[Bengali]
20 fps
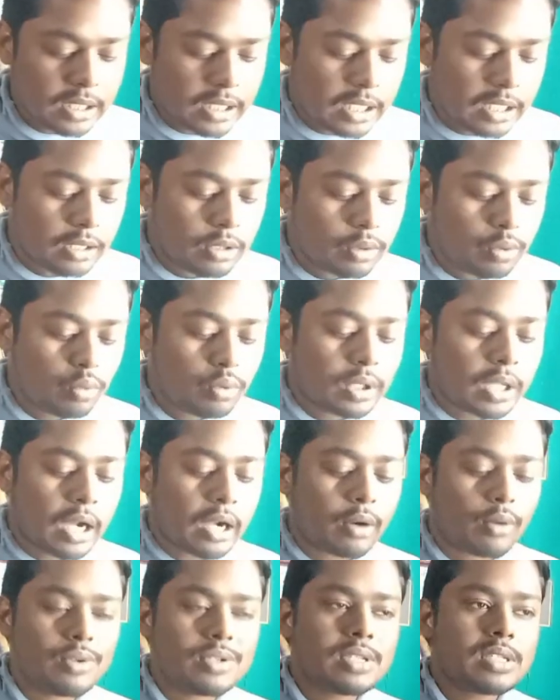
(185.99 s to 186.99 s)
কিন্তু দ্য
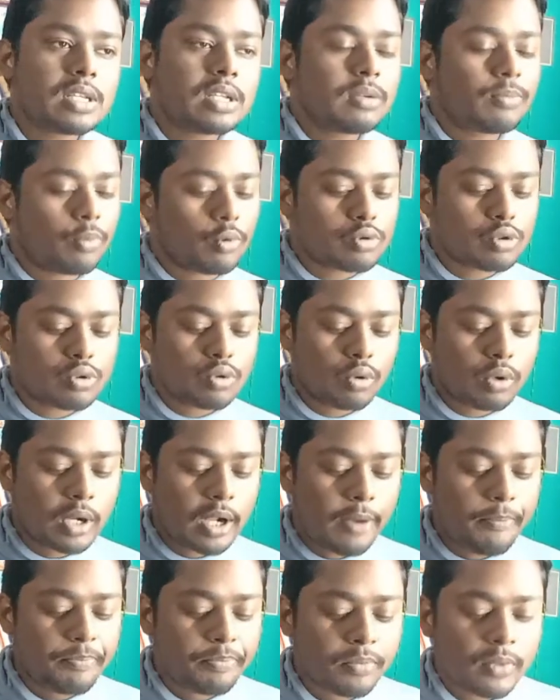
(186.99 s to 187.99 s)
কোয়েশ্চেন প্রশ্নটা